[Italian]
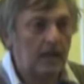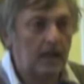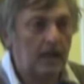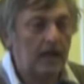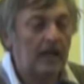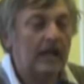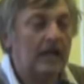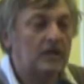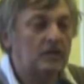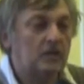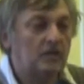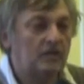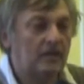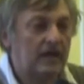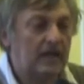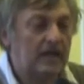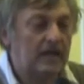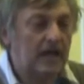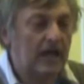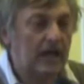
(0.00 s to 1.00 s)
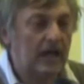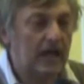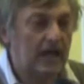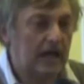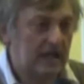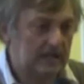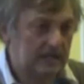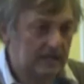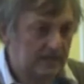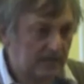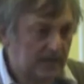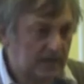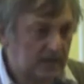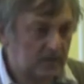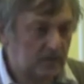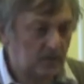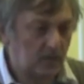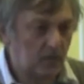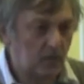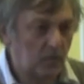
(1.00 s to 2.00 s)
e la Slovenia,
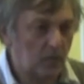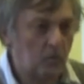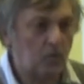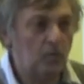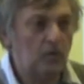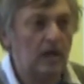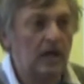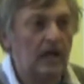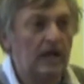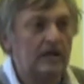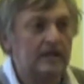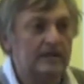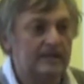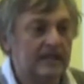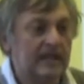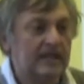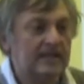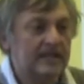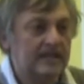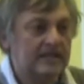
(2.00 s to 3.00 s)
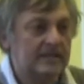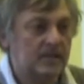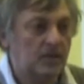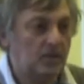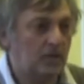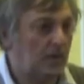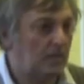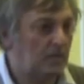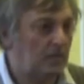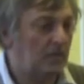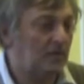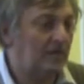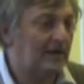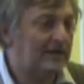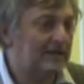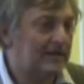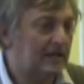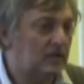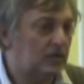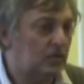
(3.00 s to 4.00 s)
attraverso una tassazione più
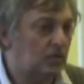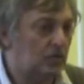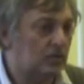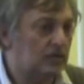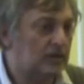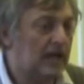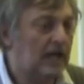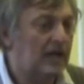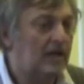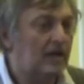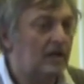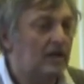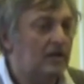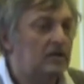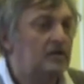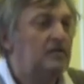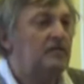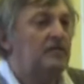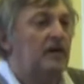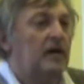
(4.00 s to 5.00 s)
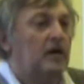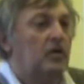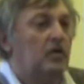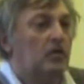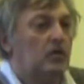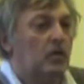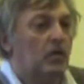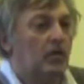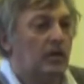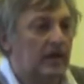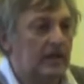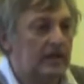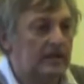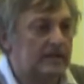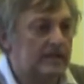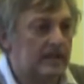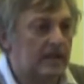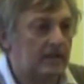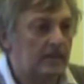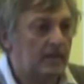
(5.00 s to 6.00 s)
vantaggiosa, ci fa
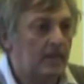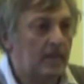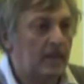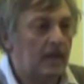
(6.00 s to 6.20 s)
concorrenza.